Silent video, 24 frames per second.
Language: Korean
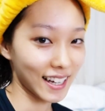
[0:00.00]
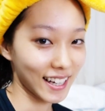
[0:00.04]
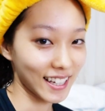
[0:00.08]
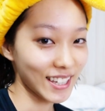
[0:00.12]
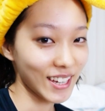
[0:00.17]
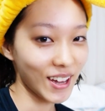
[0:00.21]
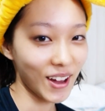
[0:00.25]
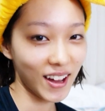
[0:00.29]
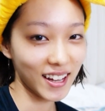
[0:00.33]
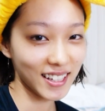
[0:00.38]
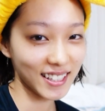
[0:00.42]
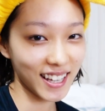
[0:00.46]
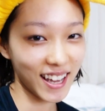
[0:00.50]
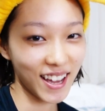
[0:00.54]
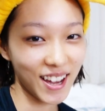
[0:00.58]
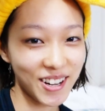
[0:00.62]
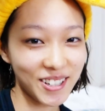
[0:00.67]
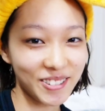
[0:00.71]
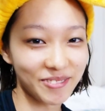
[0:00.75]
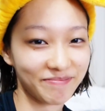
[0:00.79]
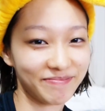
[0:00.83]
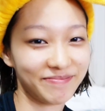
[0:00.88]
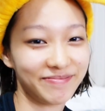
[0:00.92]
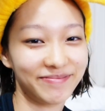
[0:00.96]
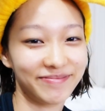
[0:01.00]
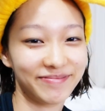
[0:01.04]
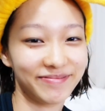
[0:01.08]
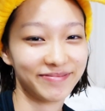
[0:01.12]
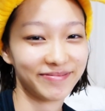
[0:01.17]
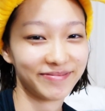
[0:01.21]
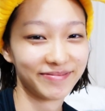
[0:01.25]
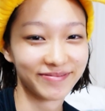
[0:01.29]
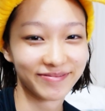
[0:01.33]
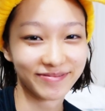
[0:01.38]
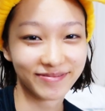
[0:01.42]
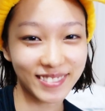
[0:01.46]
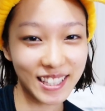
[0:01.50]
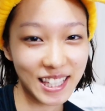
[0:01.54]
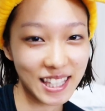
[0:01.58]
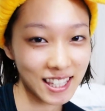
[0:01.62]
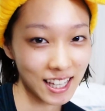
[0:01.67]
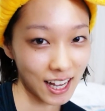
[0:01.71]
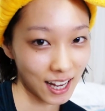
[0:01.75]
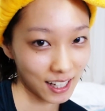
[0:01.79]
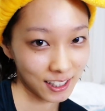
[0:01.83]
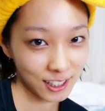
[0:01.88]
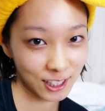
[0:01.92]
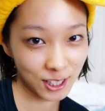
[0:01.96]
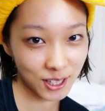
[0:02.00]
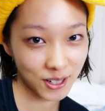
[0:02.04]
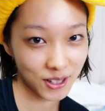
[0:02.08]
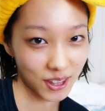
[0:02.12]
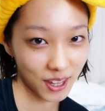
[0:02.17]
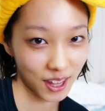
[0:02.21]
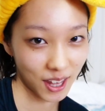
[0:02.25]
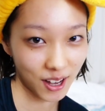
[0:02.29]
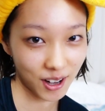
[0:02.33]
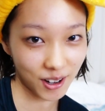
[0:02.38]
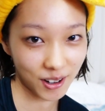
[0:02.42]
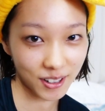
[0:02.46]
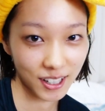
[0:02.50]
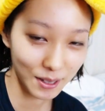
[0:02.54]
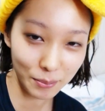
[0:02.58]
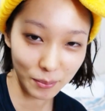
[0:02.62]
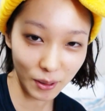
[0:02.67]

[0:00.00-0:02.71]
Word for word: 안녕하세요. 인사가 늦었네요.